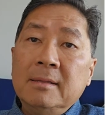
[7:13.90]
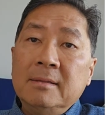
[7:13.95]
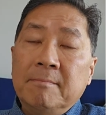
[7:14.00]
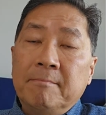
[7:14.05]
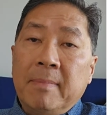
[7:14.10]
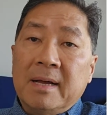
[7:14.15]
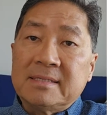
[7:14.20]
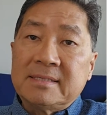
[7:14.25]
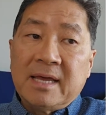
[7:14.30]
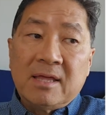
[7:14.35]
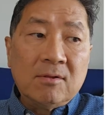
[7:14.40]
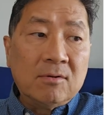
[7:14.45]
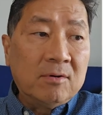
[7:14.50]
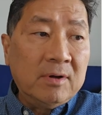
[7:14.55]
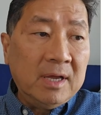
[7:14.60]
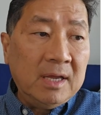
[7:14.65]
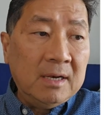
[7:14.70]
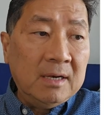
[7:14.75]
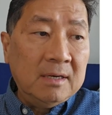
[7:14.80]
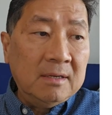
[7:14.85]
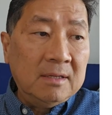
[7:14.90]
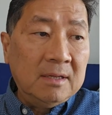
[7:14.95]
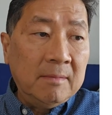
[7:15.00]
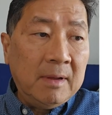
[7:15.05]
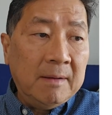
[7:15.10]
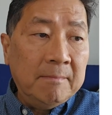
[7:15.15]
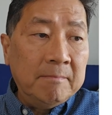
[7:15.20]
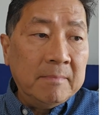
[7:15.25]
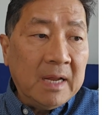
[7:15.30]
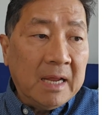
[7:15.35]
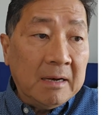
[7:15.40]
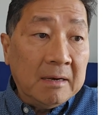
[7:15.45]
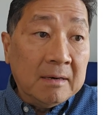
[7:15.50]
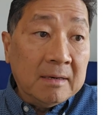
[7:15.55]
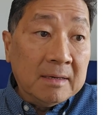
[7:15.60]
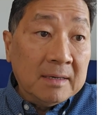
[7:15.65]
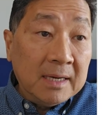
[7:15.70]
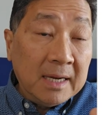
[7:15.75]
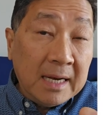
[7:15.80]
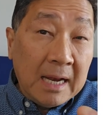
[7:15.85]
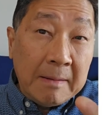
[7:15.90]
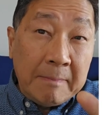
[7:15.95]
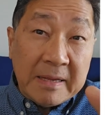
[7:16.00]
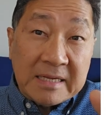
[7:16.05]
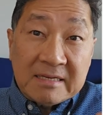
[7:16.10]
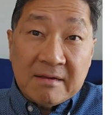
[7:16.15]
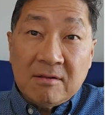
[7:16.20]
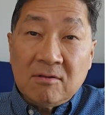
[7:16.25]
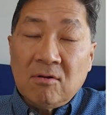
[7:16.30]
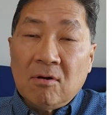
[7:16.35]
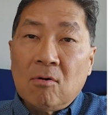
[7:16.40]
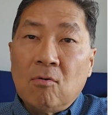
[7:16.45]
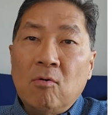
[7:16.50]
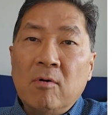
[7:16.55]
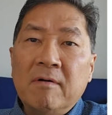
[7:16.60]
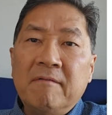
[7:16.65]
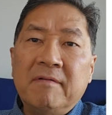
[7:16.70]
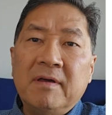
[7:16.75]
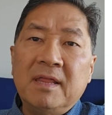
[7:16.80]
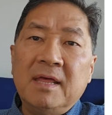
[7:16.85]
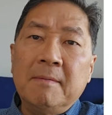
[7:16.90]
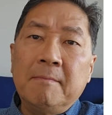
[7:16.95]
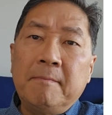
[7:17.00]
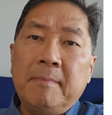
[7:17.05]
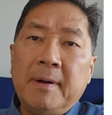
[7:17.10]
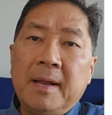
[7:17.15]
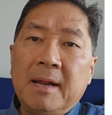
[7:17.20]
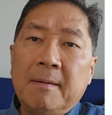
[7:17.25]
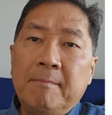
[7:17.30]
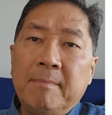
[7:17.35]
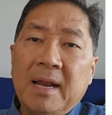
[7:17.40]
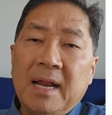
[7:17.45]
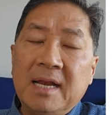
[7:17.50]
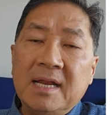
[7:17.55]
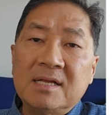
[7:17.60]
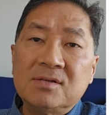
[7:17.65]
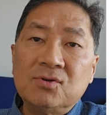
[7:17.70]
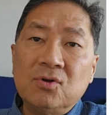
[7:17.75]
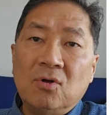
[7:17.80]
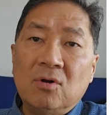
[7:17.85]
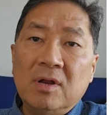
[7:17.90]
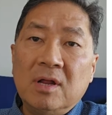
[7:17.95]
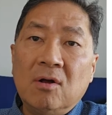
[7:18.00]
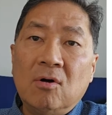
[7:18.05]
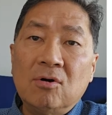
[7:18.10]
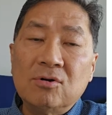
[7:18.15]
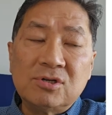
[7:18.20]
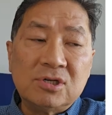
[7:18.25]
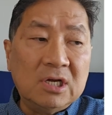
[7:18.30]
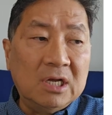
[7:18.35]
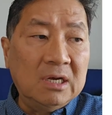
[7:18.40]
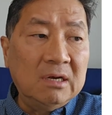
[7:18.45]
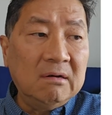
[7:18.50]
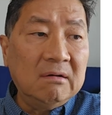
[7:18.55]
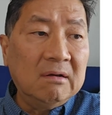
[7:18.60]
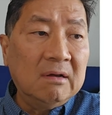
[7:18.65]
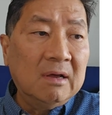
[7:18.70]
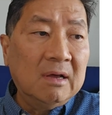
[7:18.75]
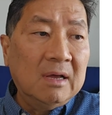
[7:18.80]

basado en, el pensamiento de QFD para planeación en Hoshing.